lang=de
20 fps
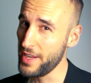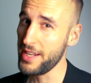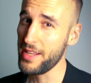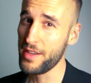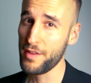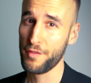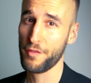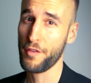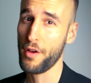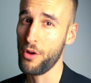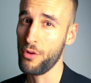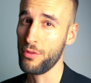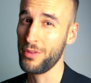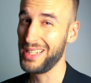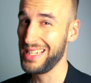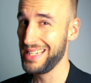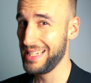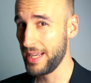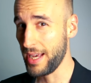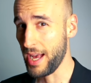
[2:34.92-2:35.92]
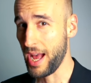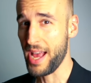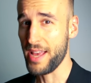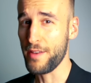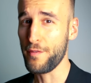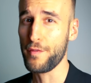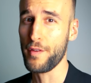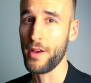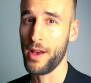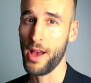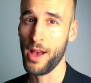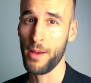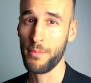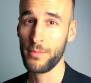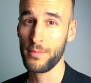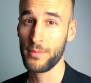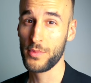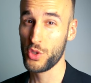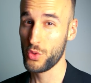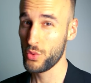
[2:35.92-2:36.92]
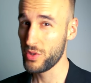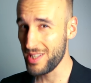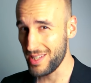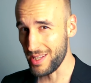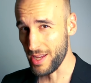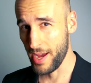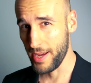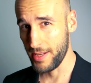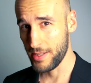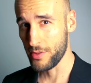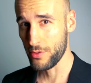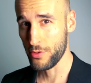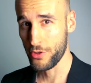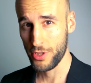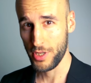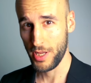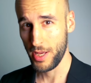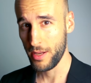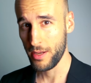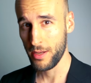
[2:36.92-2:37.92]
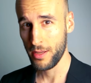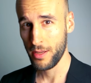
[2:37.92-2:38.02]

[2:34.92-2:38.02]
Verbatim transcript: wenige Frauen, die die Reife haben, zu sich einzustehen,